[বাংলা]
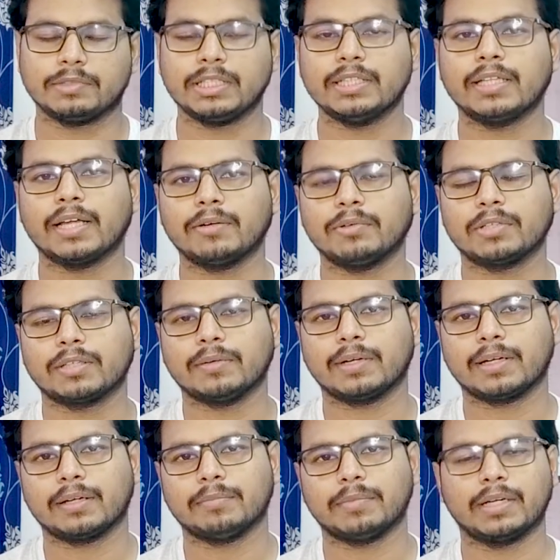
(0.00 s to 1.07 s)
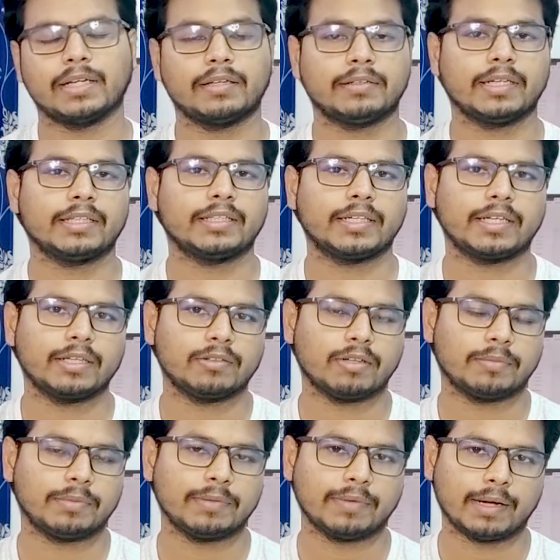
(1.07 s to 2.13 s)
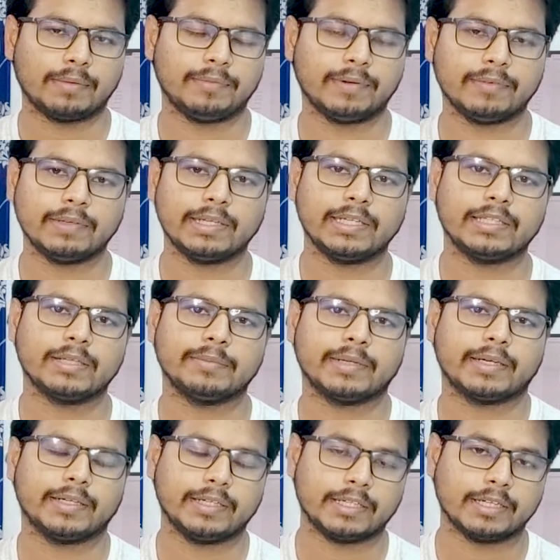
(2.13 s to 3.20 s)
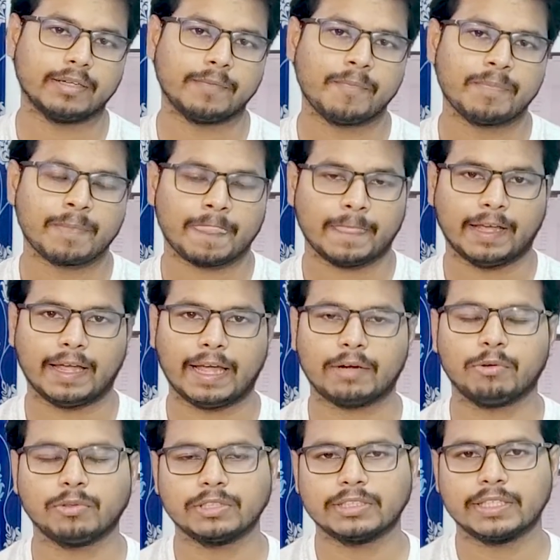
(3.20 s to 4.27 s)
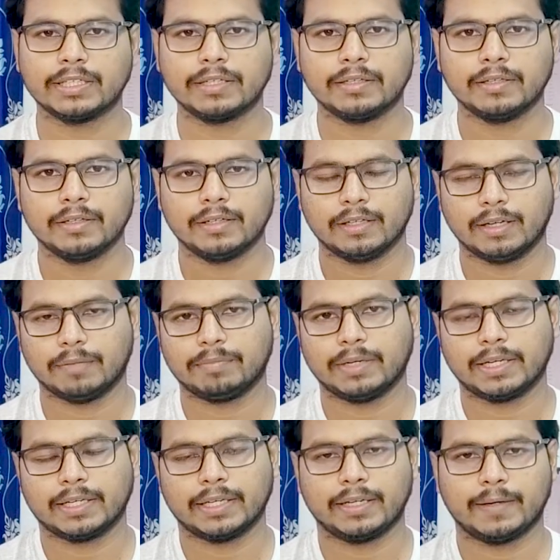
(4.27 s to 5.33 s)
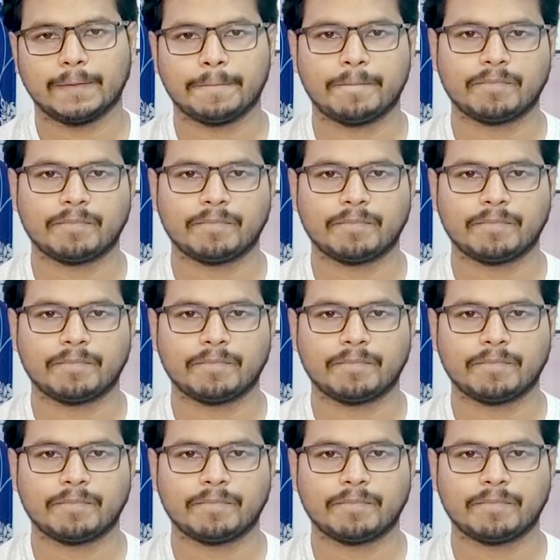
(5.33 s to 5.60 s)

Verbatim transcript: চিন্তাই করতে পারেন বা এই ক্ষেত্রে কিন্তু আপনি ভেবেই নিতে পারেন এটা এখন যে আপনাকে